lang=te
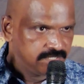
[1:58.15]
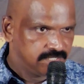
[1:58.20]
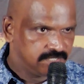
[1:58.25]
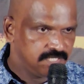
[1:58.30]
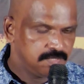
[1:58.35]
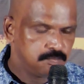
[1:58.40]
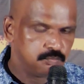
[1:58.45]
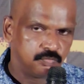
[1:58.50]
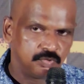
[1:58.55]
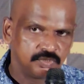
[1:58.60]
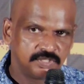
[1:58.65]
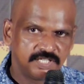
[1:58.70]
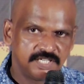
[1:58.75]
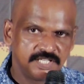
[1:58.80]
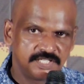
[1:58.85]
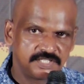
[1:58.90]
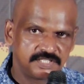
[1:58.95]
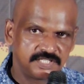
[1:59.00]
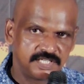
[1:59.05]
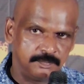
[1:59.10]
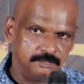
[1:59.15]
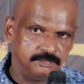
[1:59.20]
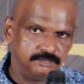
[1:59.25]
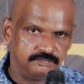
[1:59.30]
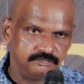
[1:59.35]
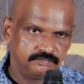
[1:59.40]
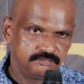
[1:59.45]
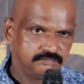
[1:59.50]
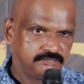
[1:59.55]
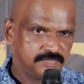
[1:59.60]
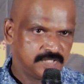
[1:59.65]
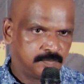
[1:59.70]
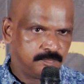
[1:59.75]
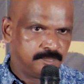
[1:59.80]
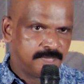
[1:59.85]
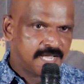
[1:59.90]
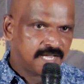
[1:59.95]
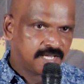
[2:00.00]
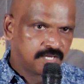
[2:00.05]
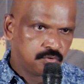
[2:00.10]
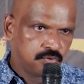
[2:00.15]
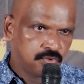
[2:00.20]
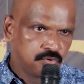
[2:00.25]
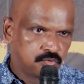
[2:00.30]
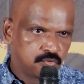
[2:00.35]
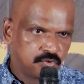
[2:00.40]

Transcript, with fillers: ఇది మొదటి స్టెప్ మీరు బ్యాక్గ్రౌండ్లో